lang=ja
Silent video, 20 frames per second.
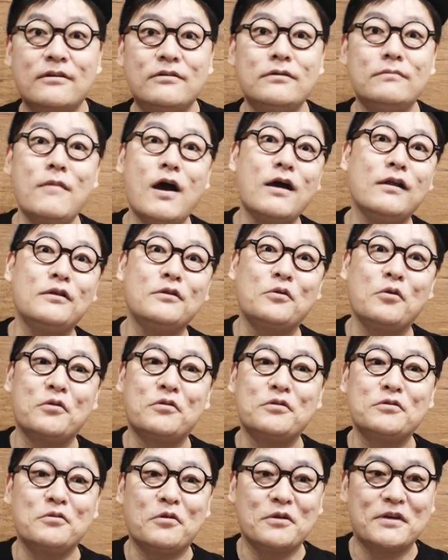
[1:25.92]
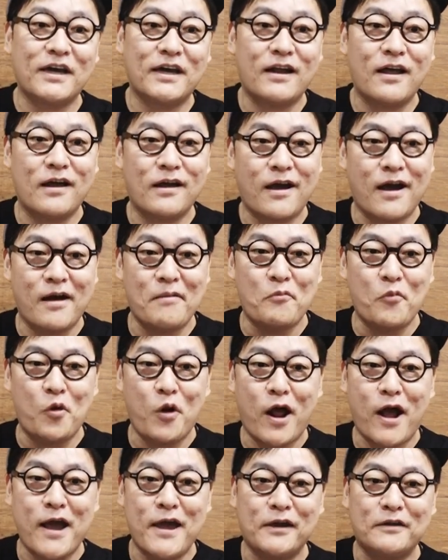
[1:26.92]
くまんドルのギャラがも
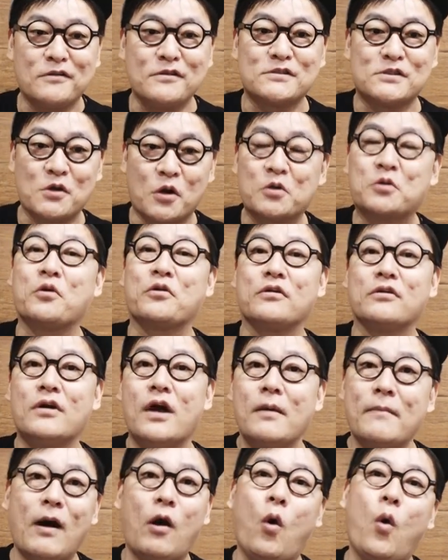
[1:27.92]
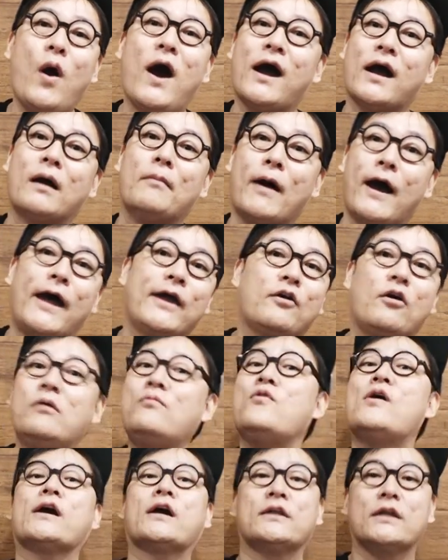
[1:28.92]
らえるぞという、まあ、オファーが舞い込
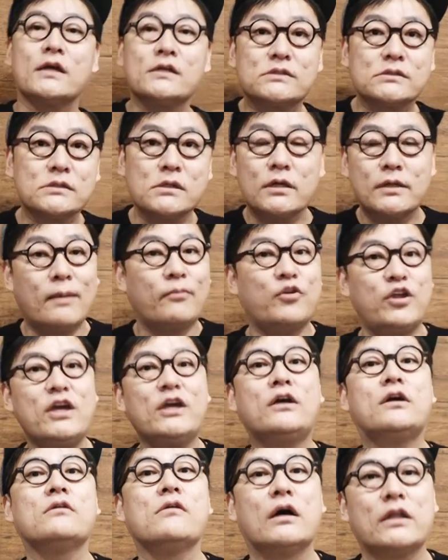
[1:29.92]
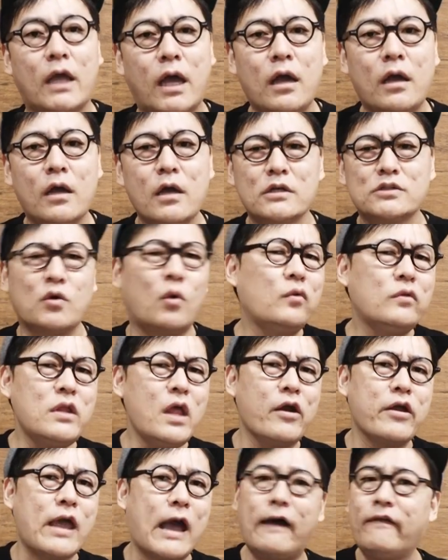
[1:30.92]
むわけです。でもニックはね、そん
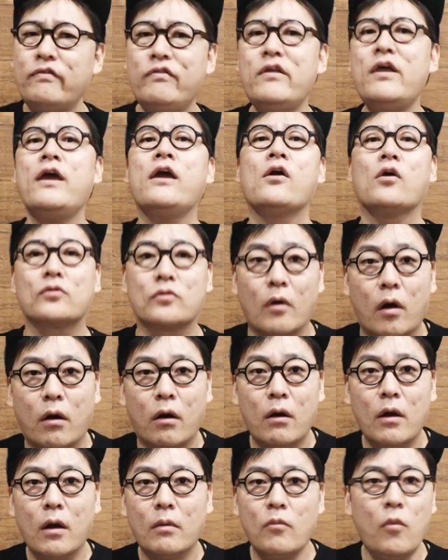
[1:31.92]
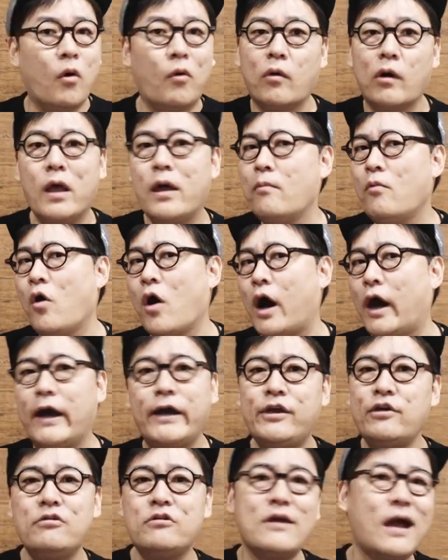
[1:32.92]
なのやんねえよと。もう俺もう
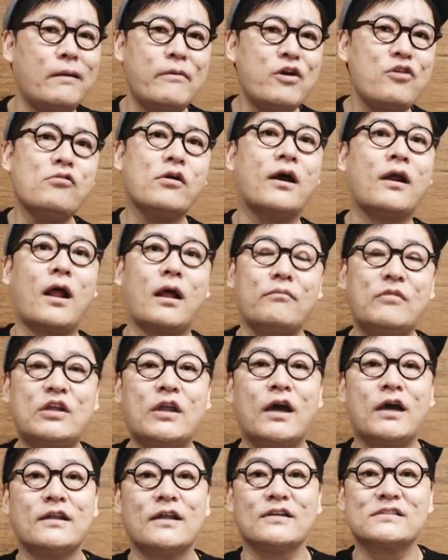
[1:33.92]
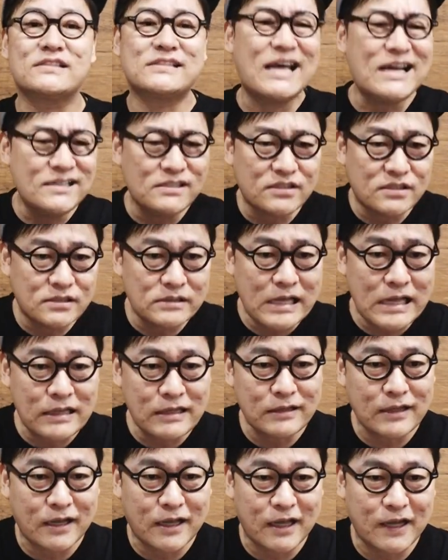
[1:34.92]
俳優辞めるからみたいなスタンスな
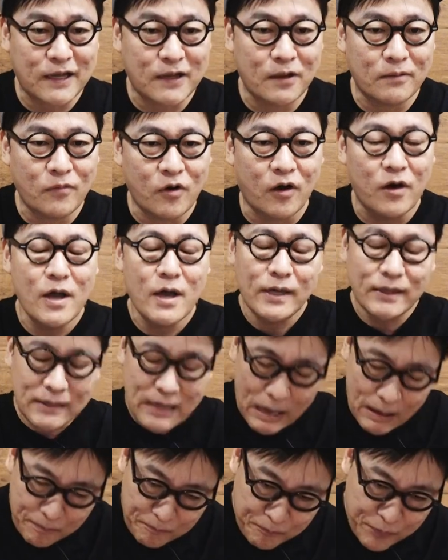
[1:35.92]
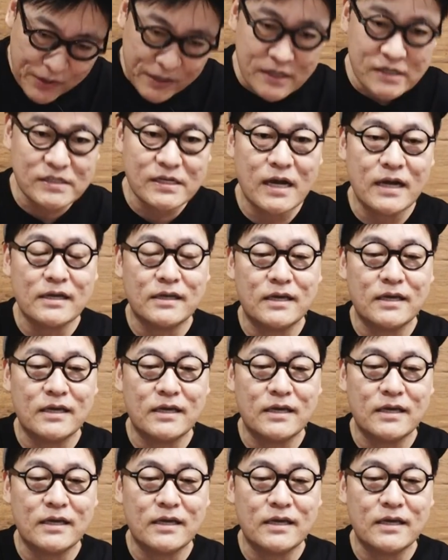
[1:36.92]
んだけれども、やっぱり借